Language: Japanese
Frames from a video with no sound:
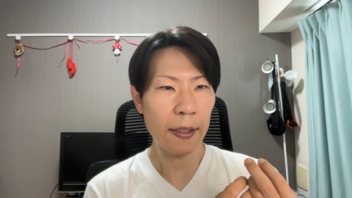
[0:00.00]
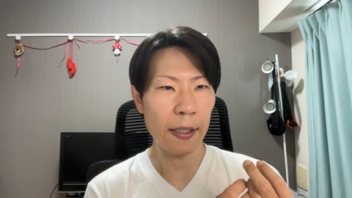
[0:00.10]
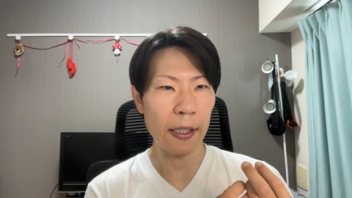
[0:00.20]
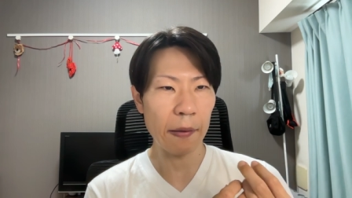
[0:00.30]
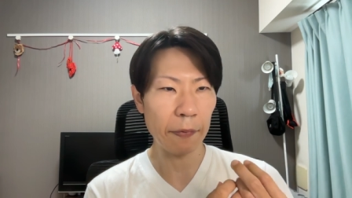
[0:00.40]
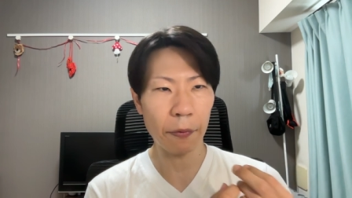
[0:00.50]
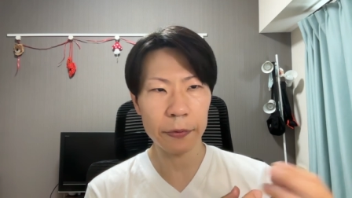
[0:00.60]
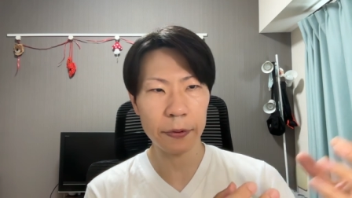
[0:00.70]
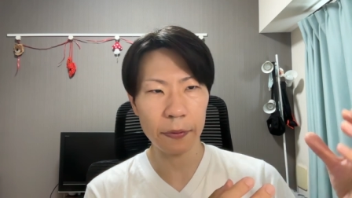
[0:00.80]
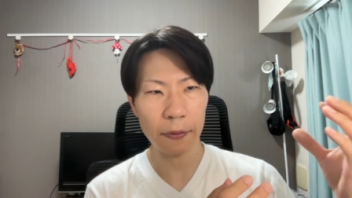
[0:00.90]
えー、
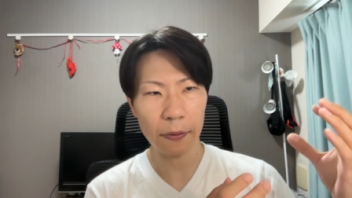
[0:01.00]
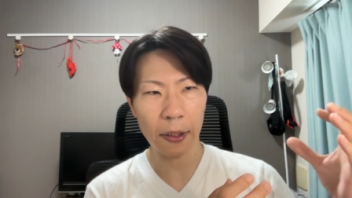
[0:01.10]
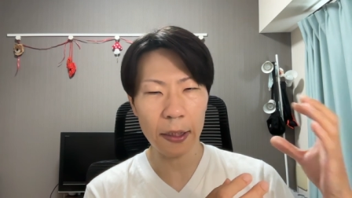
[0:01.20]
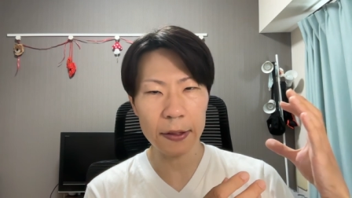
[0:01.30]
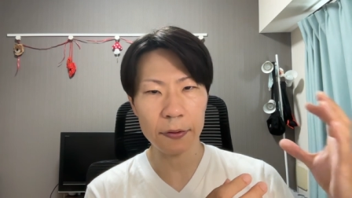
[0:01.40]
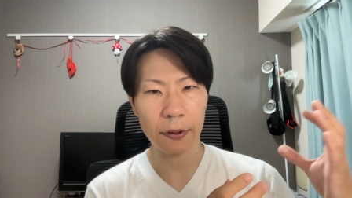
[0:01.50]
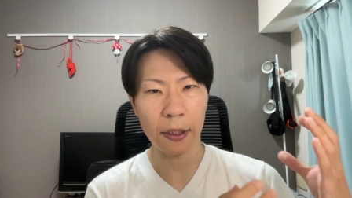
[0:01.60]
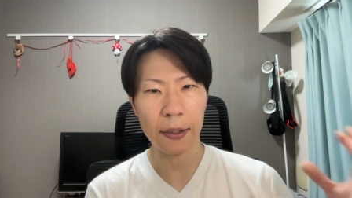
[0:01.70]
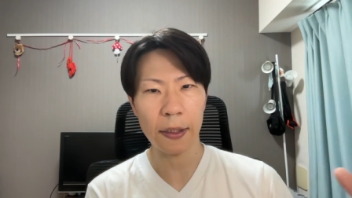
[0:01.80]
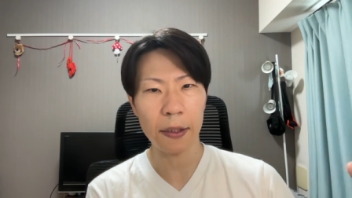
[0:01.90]
放送回数と
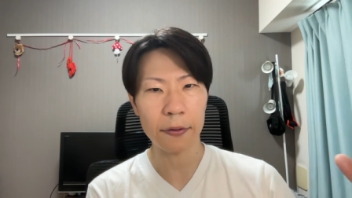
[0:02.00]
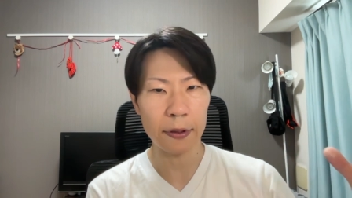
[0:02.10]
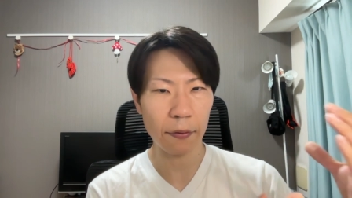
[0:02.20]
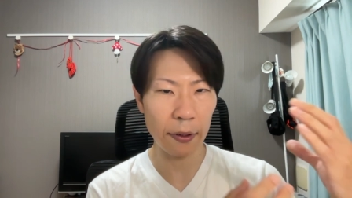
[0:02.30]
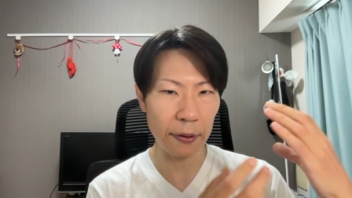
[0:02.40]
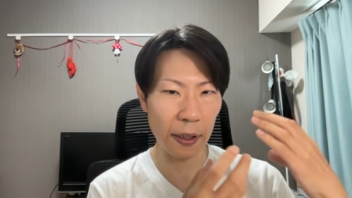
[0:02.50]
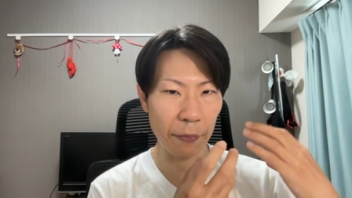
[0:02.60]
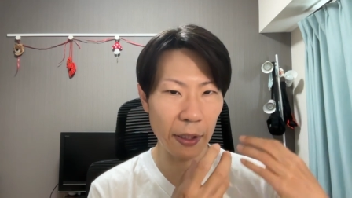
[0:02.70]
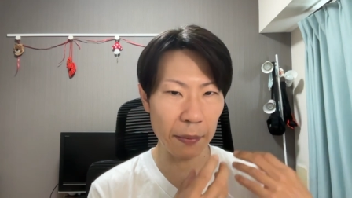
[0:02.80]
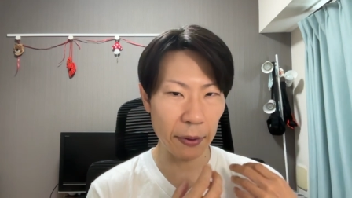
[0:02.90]
関係なくこれぐら
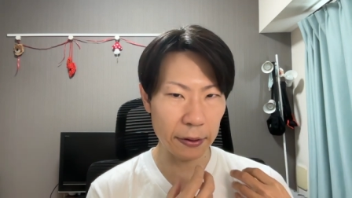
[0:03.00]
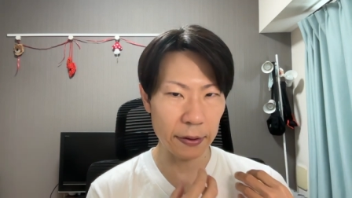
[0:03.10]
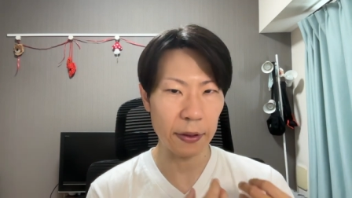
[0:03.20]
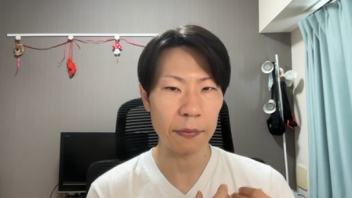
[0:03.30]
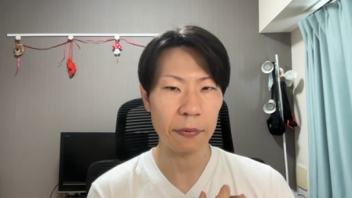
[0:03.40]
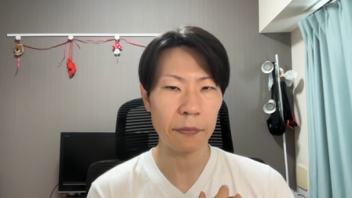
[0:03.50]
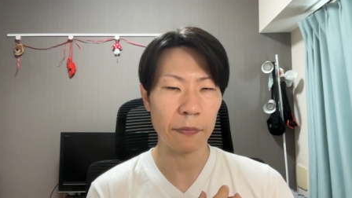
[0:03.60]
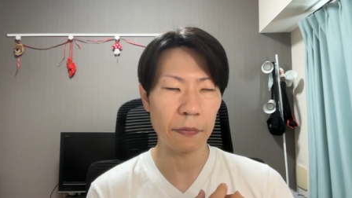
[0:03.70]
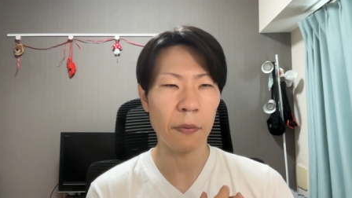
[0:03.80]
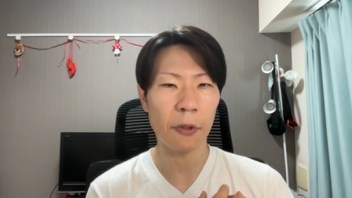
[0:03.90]
いもらえますっていう
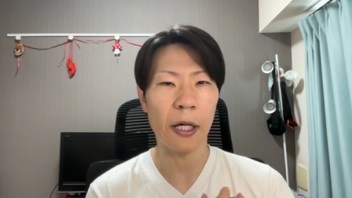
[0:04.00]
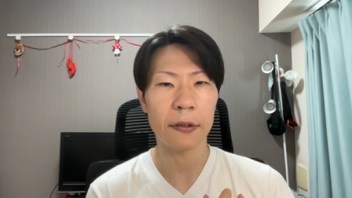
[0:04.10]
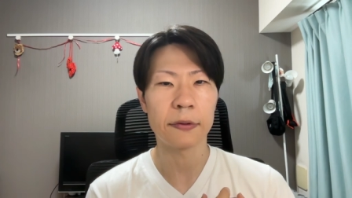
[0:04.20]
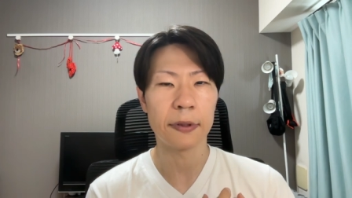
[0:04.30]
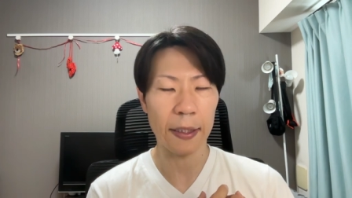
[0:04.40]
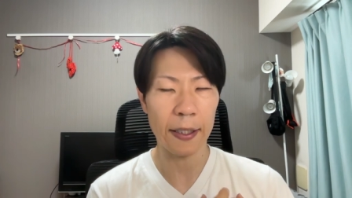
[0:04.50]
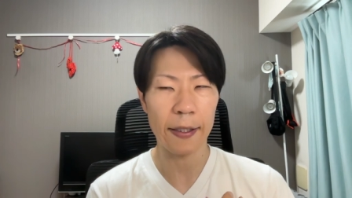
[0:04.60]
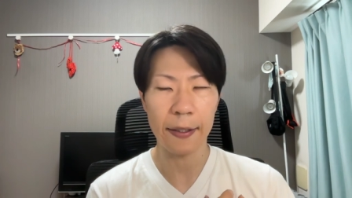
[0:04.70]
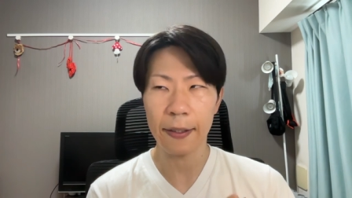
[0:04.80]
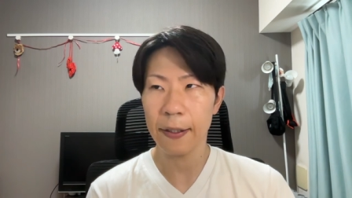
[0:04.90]
分のもあるん
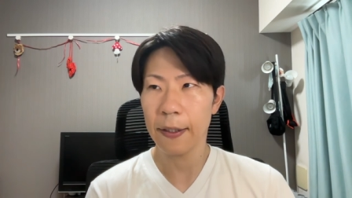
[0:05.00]
で、